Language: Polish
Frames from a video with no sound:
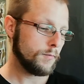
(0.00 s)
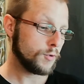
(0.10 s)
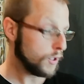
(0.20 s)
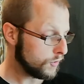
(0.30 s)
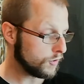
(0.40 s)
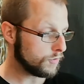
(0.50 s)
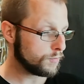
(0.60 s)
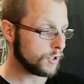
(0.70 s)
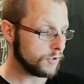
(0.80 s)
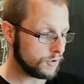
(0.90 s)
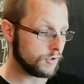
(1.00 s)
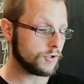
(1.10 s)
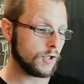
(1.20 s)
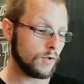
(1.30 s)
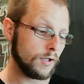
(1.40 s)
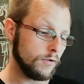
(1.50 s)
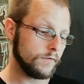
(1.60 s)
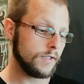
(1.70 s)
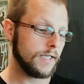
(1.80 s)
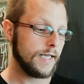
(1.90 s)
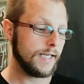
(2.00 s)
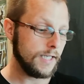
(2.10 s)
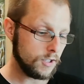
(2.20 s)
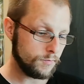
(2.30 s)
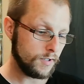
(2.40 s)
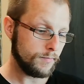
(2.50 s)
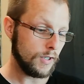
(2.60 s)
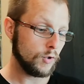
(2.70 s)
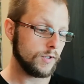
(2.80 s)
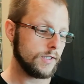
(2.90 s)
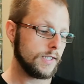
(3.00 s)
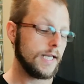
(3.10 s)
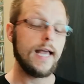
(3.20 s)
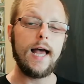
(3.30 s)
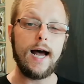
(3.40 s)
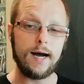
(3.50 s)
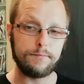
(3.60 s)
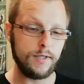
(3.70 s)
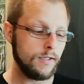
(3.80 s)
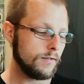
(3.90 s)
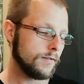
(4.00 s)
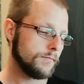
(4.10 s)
pszeniczny, pszeniczny czekoladowy, jęczmień palony abi,